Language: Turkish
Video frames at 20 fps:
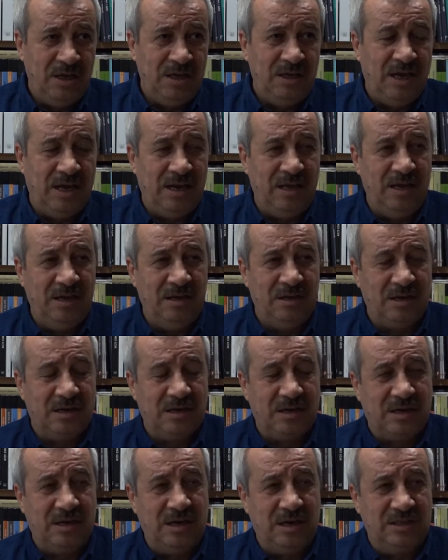Yani
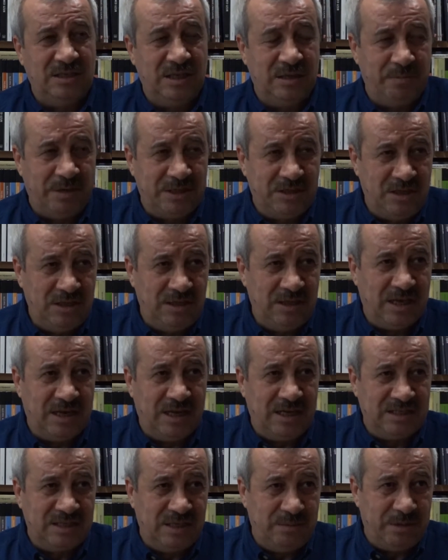klasik metinler,
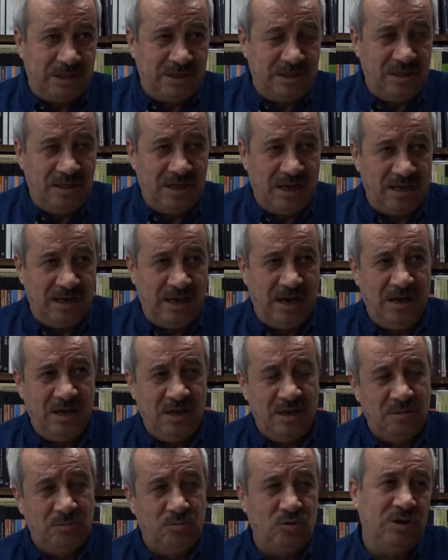eski metinlerle
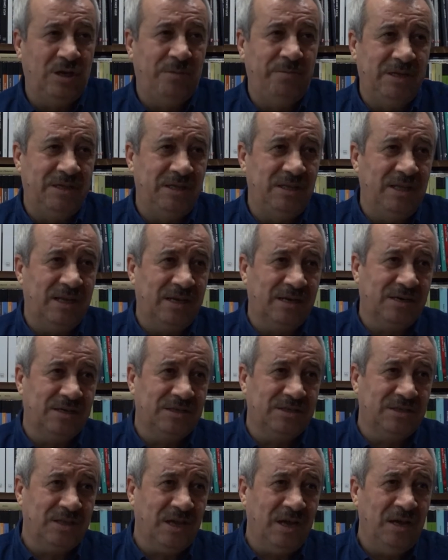modern metinler
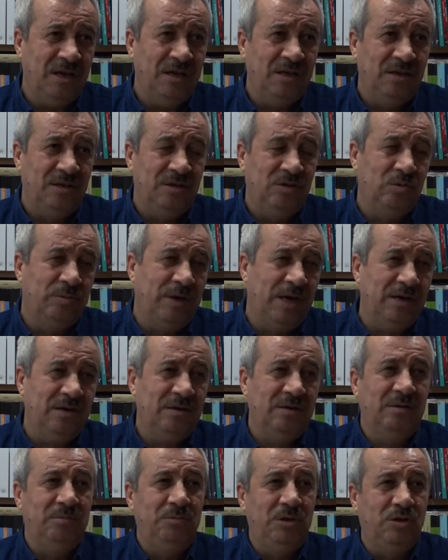arasında Nubahar
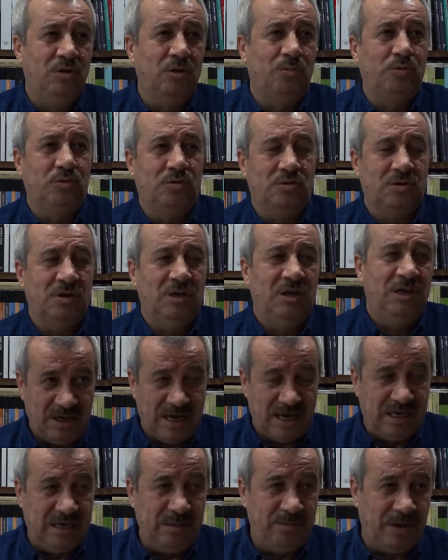bir köprüdür.
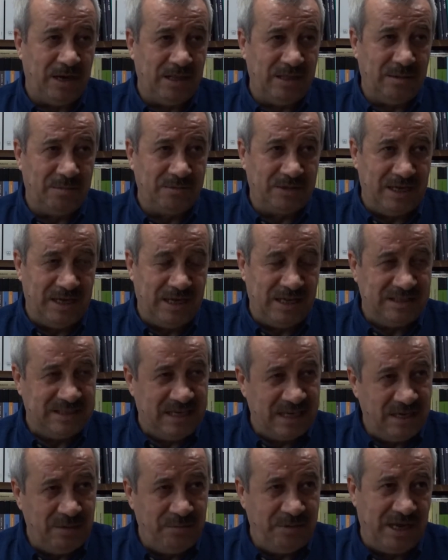Ekip anlamında yani
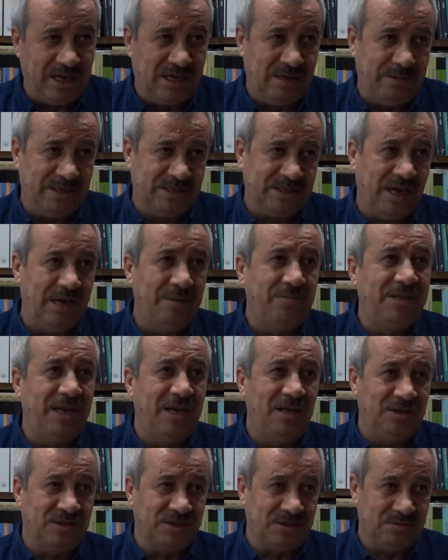zengin bir ekibe sahip
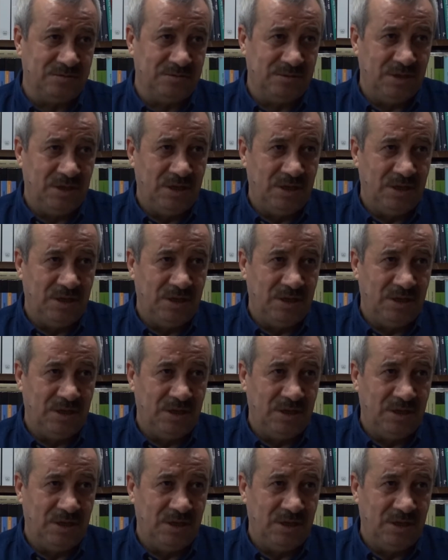değiliz.